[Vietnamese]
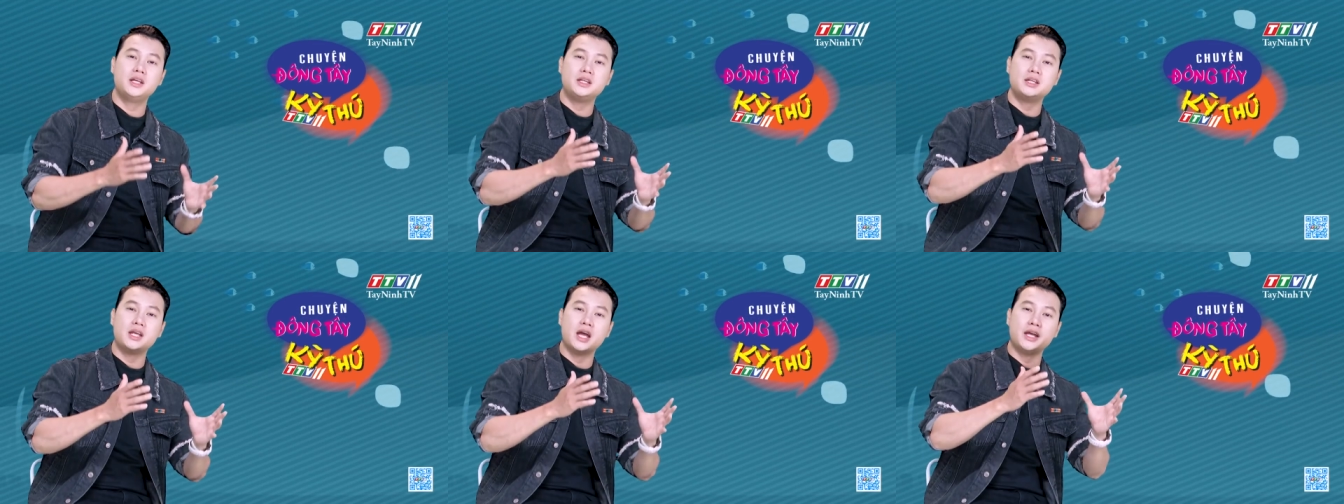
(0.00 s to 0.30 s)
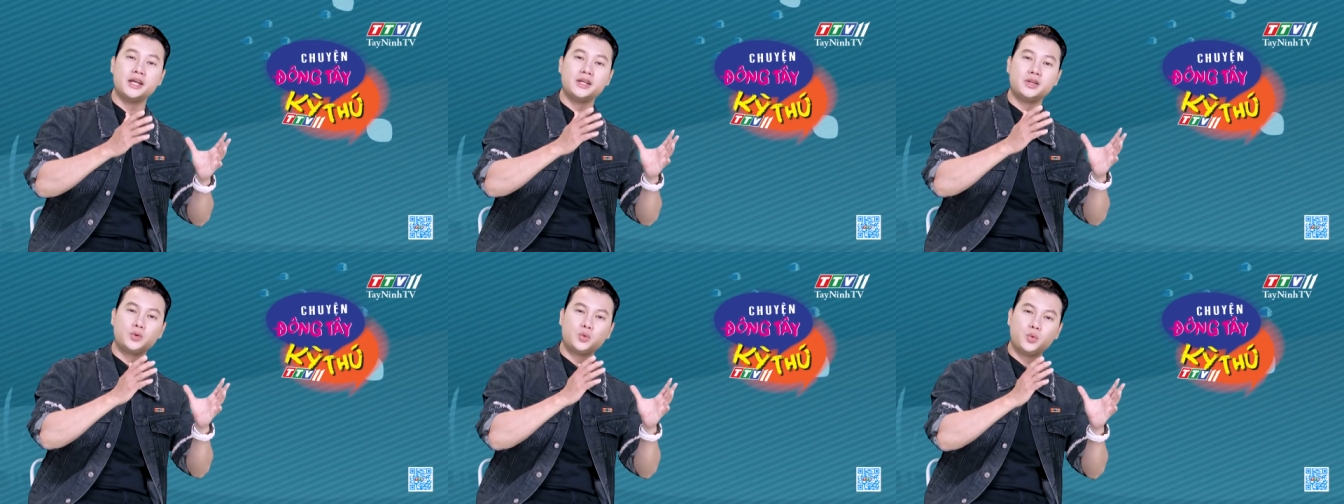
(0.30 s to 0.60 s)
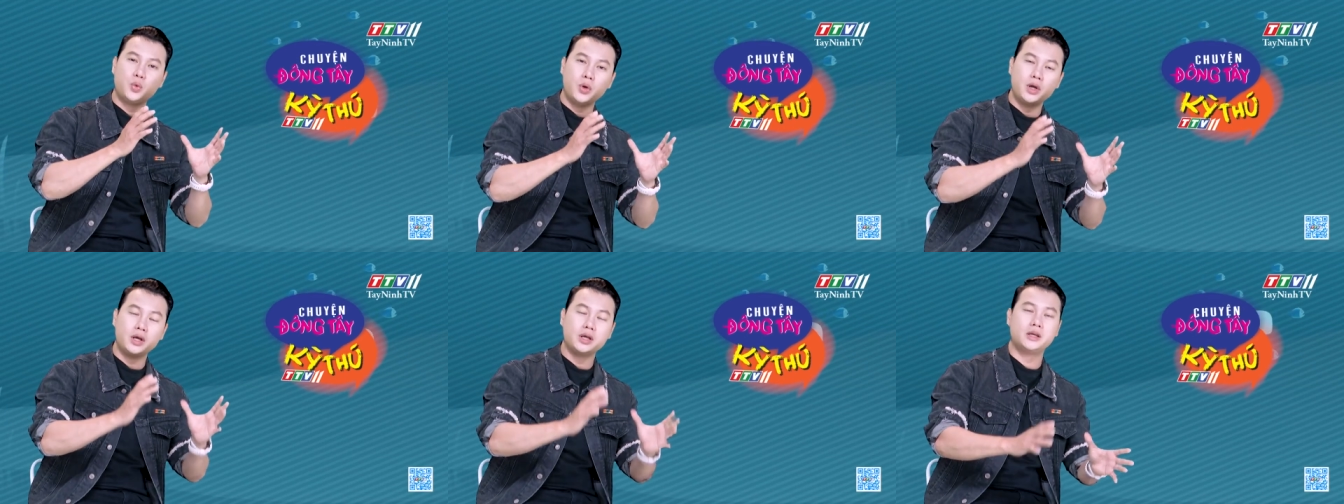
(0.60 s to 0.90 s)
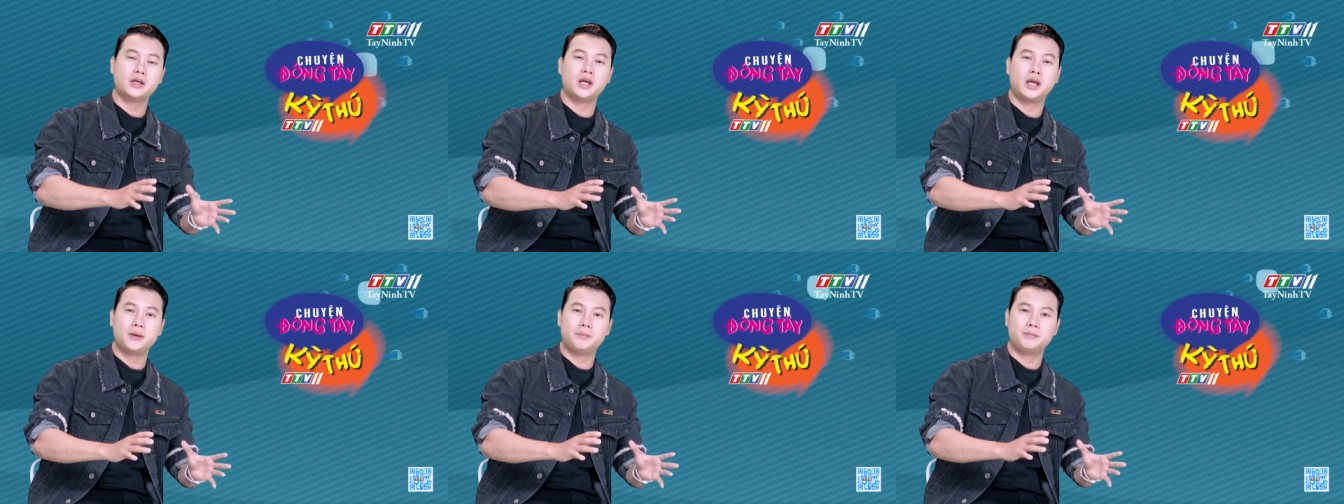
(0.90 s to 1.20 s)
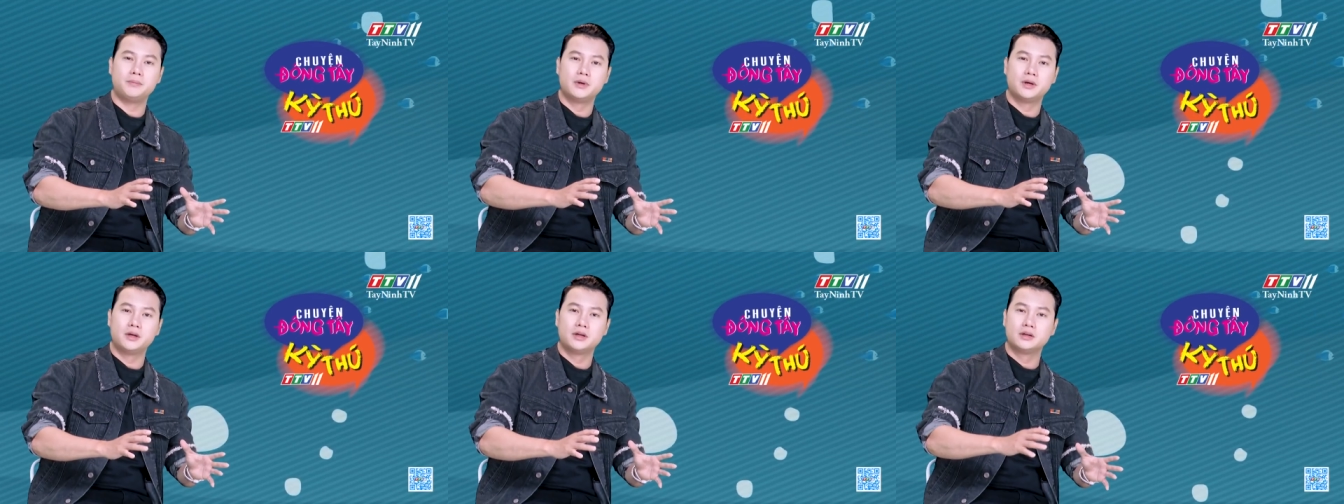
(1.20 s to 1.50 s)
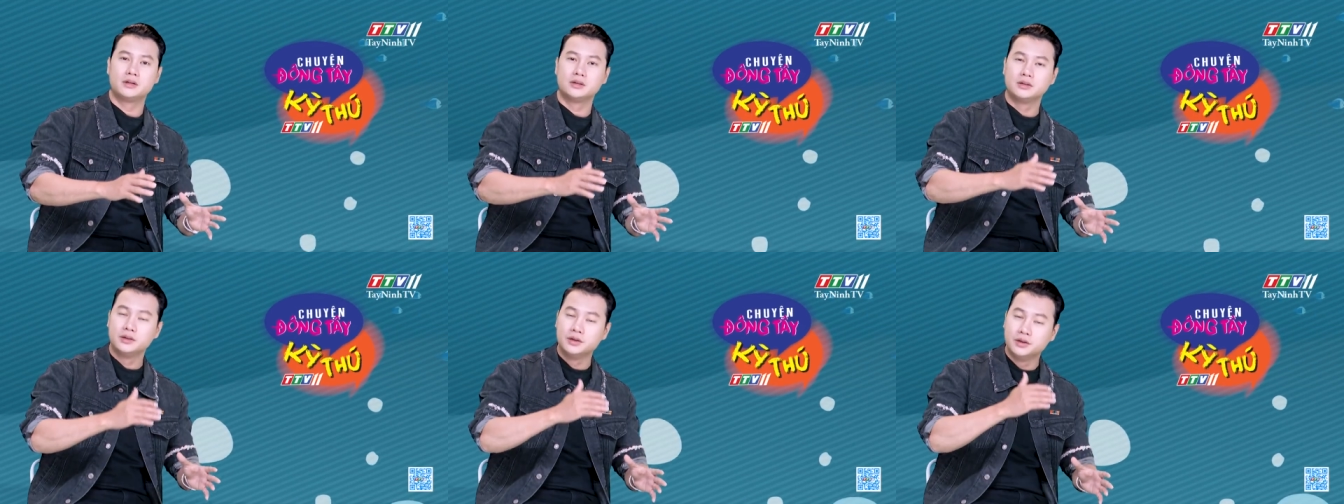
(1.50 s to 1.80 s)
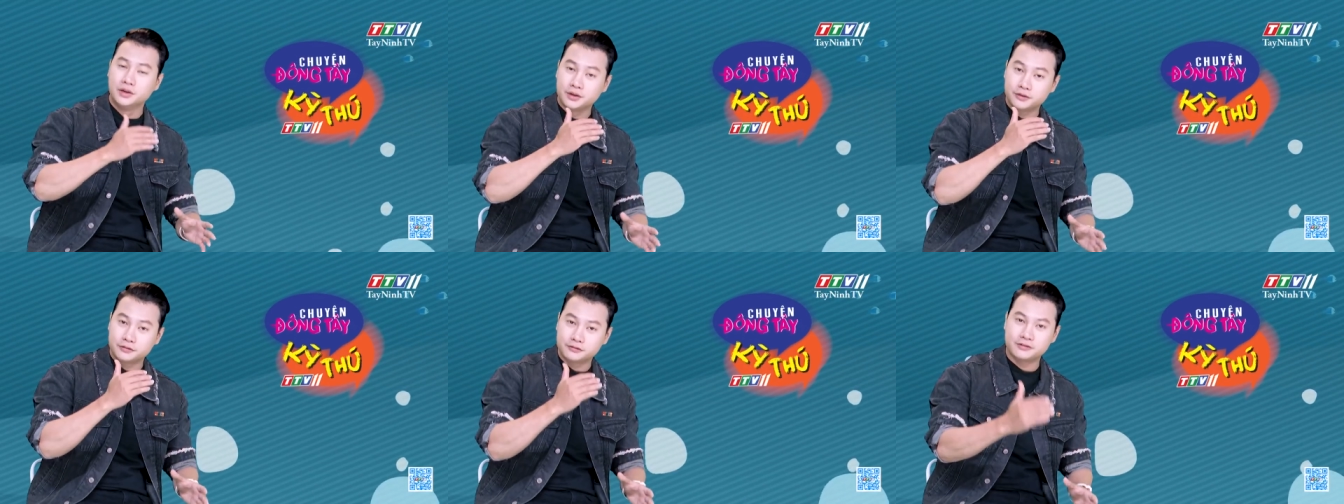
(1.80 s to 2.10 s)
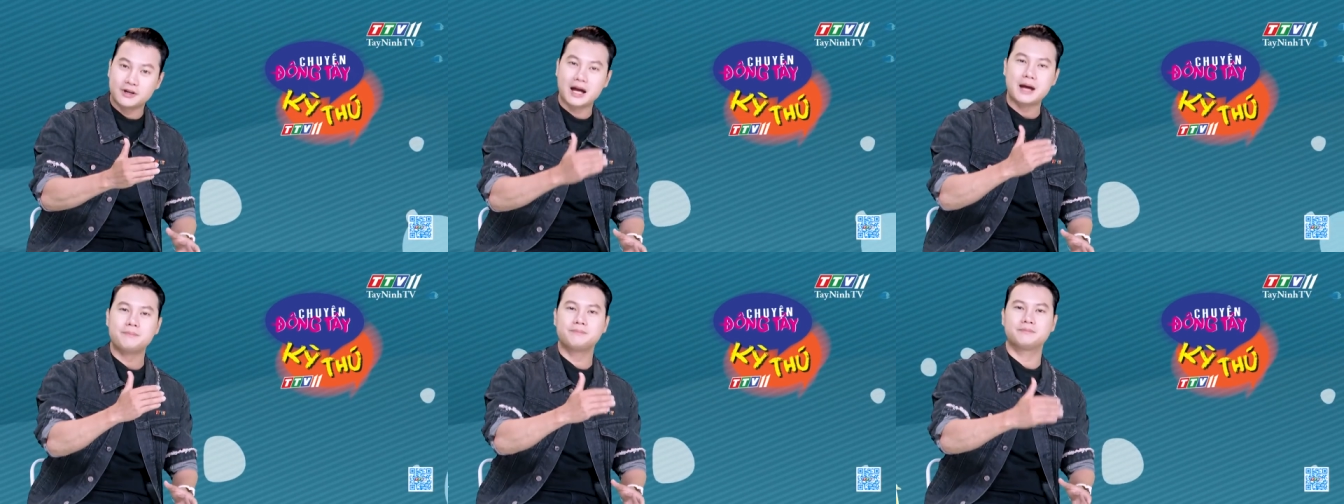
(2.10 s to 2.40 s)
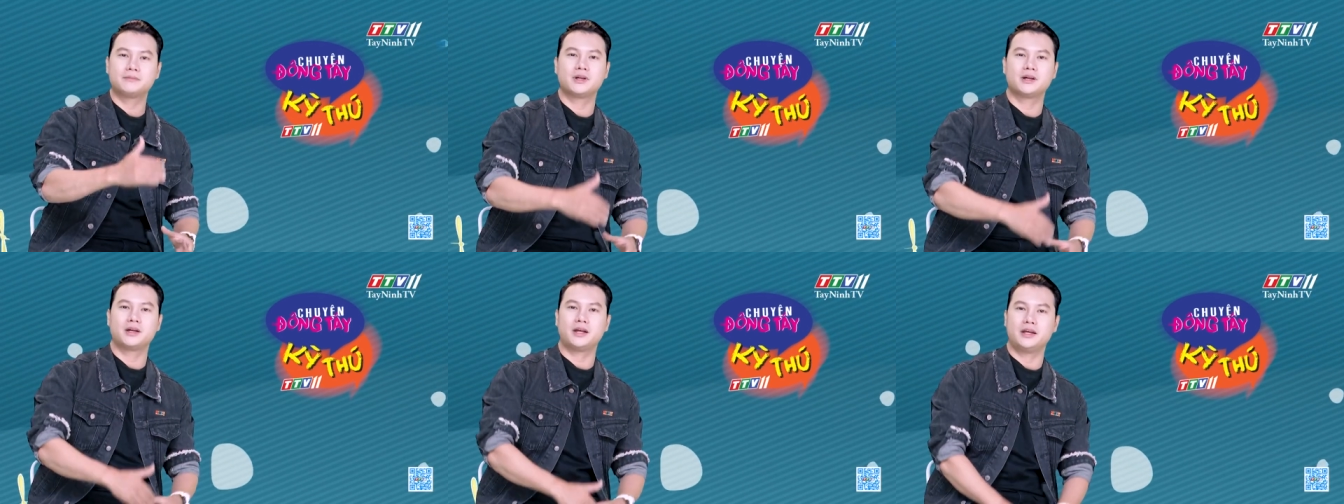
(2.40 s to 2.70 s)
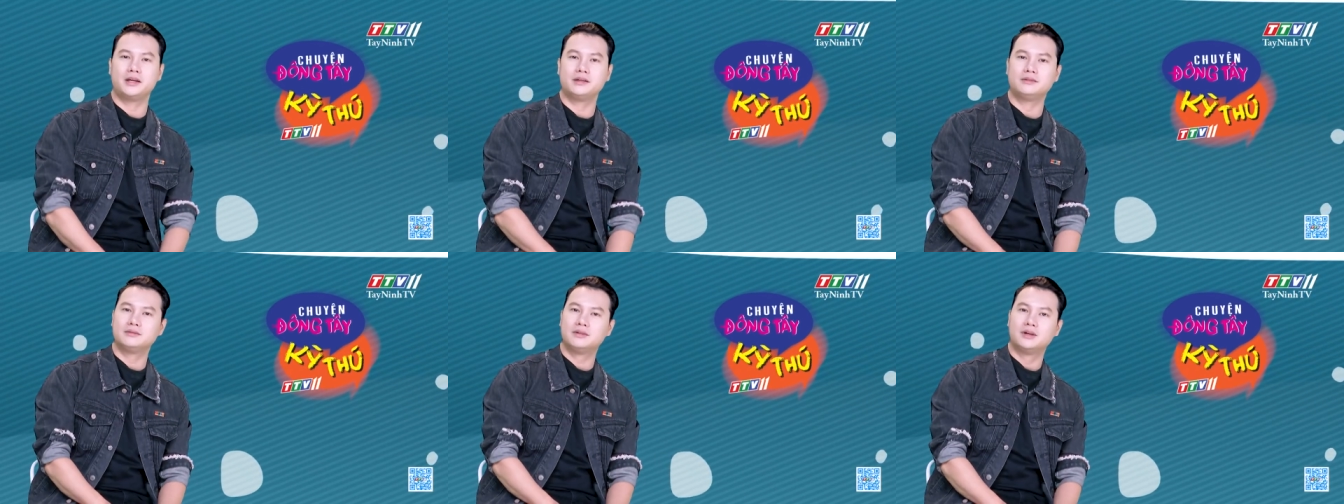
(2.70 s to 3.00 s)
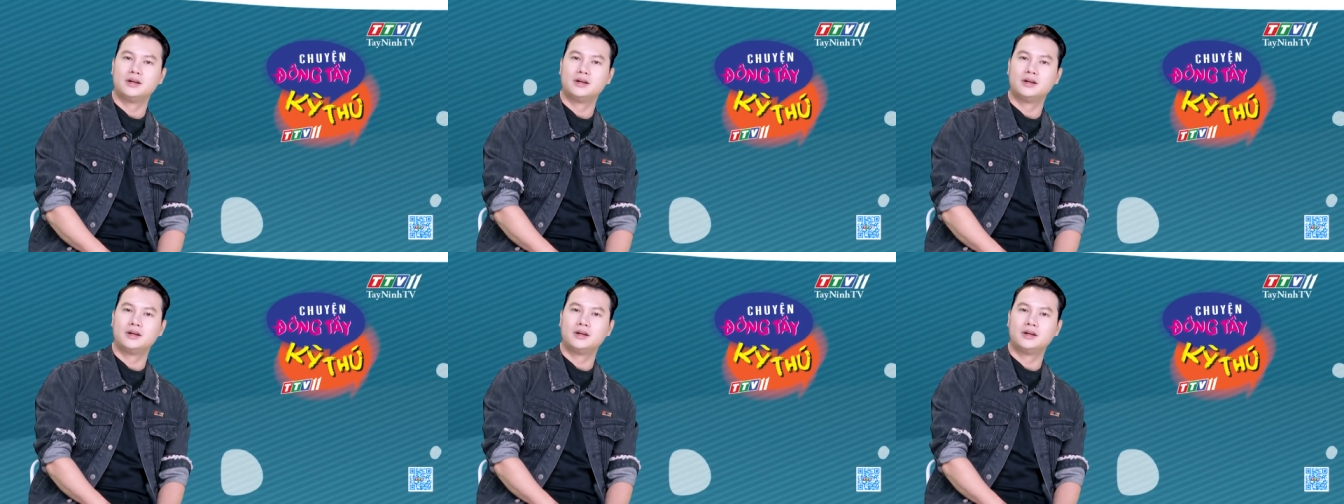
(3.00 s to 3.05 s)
dây chuyên nghiệp người Pháp thực hiện.